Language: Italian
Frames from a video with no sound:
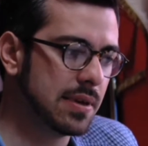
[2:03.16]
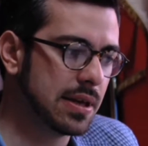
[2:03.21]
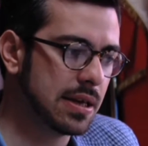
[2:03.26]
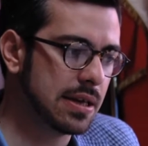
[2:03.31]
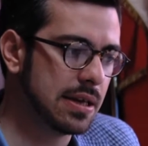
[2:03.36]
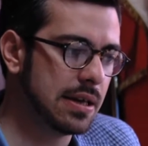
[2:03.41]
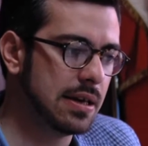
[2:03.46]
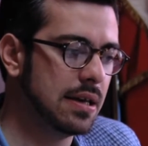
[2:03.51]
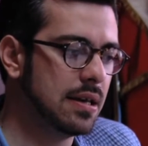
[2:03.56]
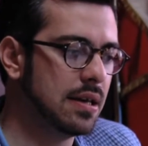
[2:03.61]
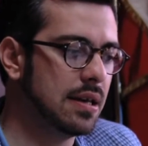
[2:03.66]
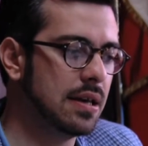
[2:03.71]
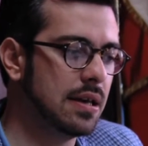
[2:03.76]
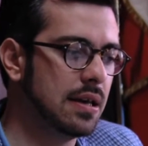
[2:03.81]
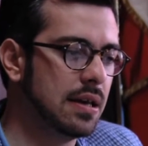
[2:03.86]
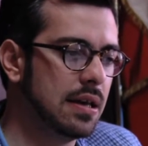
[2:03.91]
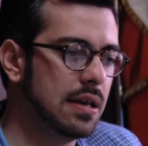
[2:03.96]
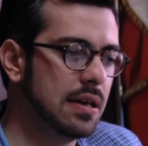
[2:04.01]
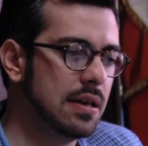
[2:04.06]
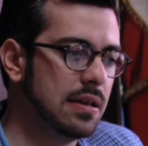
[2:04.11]
perché
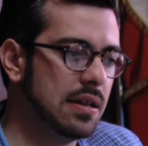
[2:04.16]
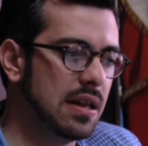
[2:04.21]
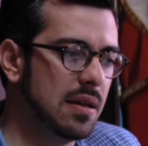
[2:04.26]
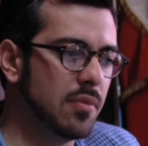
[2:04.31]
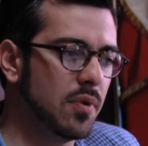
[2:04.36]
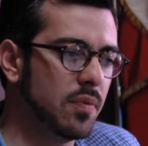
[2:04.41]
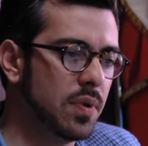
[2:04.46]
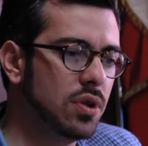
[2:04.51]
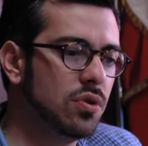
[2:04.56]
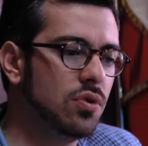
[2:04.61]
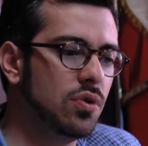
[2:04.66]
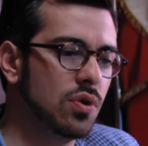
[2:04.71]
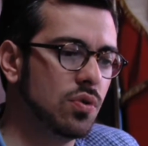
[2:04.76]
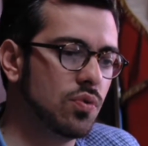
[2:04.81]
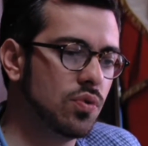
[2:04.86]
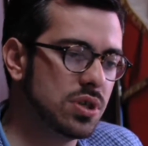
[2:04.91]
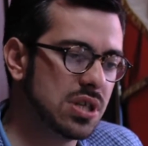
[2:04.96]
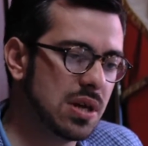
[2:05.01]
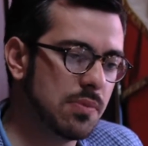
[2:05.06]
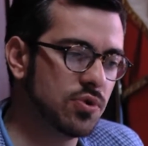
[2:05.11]
nel momento in
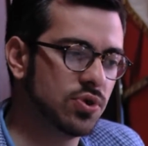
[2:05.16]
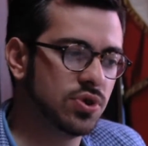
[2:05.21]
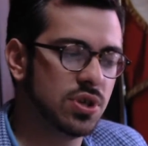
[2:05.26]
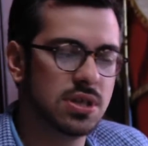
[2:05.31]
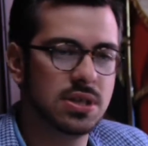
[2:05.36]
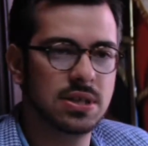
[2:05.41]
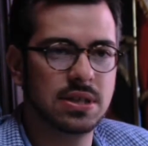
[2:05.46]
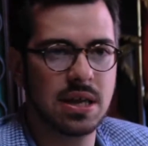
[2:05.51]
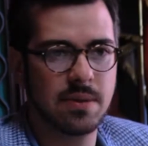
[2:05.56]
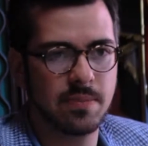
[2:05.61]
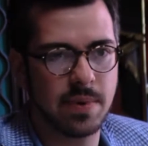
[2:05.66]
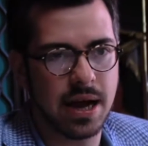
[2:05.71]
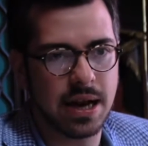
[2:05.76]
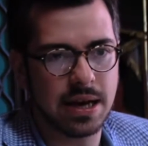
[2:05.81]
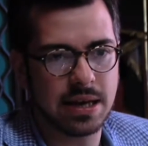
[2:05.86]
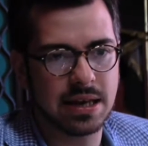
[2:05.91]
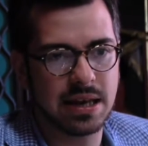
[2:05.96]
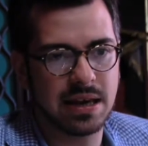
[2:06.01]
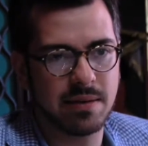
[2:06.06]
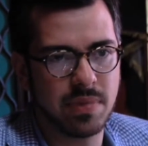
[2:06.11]
cui siamo scesi dai
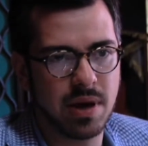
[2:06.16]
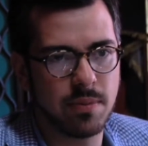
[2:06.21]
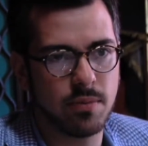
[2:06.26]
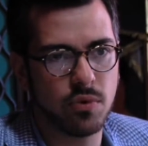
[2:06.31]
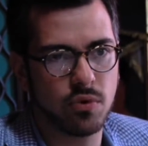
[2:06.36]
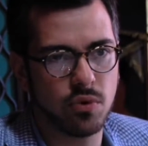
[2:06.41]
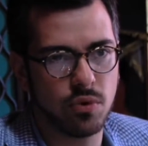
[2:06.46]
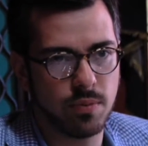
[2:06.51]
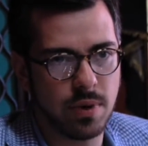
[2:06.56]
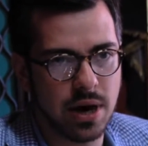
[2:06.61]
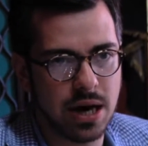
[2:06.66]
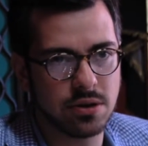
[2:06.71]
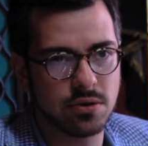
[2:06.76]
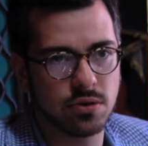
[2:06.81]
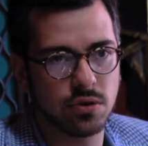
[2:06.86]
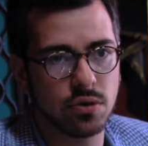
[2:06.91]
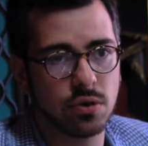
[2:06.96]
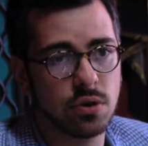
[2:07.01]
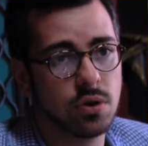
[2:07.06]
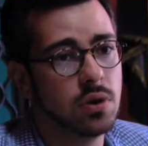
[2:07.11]
palchi, abbiamo
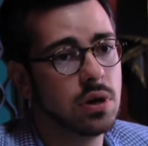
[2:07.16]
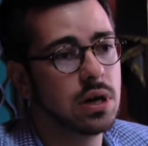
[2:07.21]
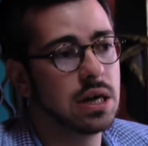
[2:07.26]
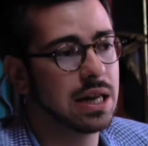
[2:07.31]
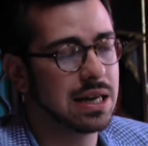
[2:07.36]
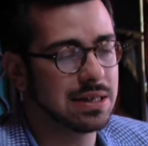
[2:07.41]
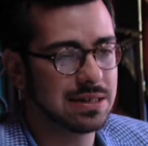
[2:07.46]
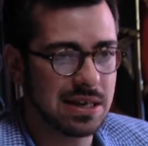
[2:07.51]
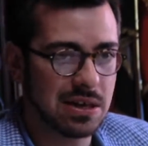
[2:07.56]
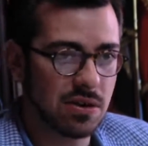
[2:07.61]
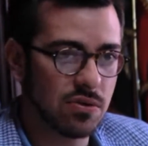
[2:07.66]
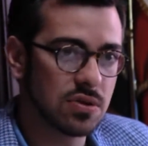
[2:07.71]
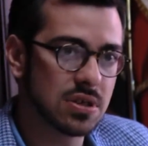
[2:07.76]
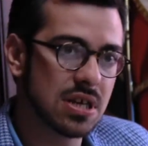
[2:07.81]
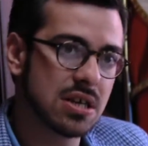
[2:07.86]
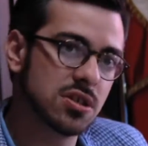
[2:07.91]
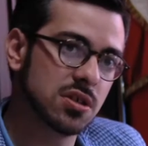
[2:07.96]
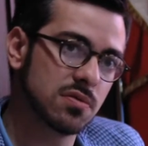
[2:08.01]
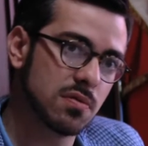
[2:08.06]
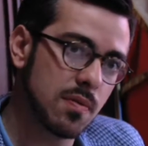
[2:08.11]
occupato, grazie al
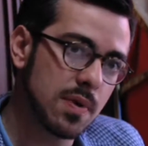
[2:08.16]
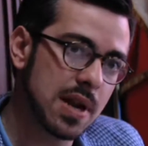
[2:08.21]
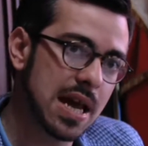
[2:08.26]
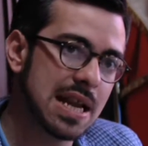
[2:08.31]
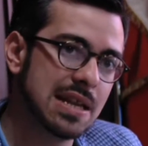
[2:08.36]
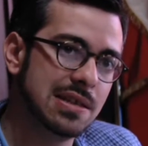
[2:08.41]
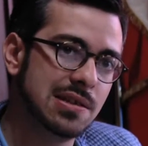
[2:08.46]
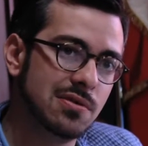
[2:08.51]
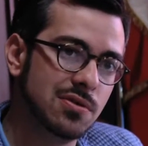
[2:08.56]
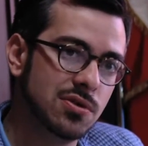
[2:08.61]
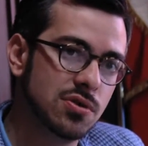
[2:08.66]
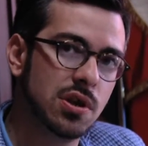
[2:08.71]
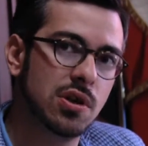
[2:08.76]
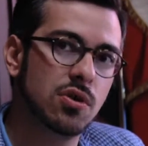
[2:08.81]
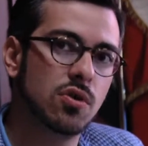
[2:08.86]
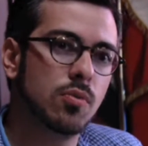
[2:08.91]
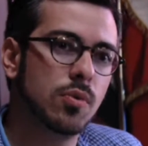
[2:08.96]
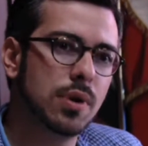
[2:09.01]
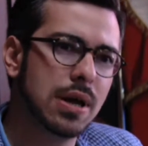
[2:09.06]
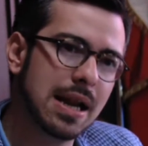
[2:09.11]
consenso popolare dell'istituzione
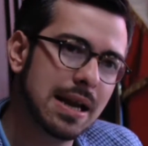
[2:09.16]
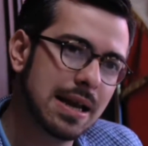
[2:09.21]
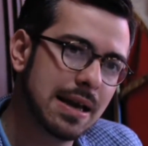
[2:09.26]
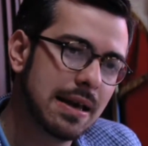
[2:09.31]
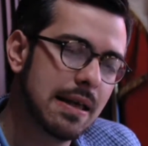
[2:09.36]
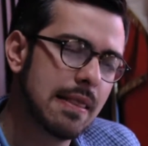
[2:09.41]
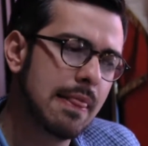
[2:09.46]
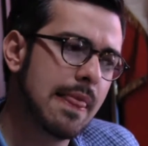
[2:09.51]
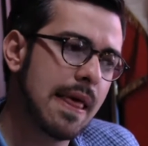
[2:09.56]
comunale,